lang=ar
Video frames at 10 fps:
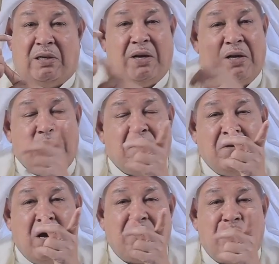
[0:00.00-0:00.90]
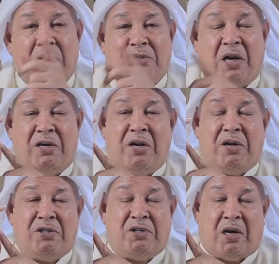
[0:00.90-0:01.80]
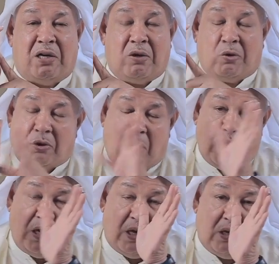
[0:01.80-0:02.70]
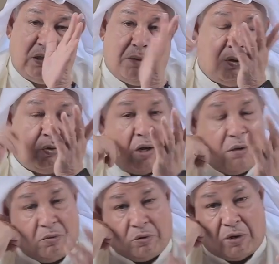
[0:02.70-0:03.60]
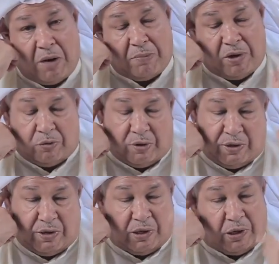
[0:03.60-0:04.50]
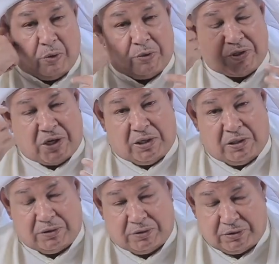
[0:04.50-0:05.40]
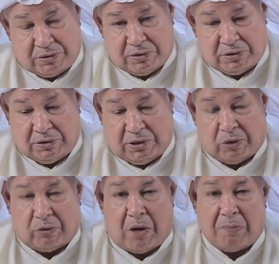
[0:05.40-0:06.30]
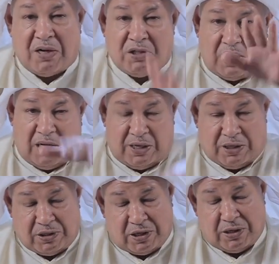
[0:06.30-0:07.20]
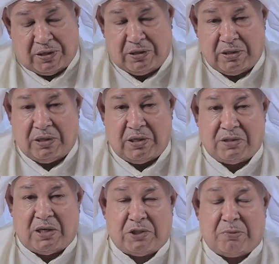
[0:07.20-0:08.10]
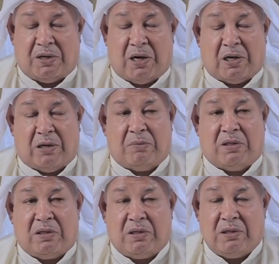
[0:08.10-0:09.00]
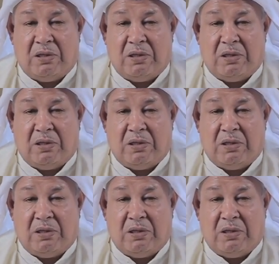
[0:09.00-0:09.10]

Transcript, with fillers: لأن شايلين الرجال القرآن لا طيب القرآن القرآن برضو أيضا نقله رجال يعني القرآن ما نزل عليك أنت نزل جبريل على قلبك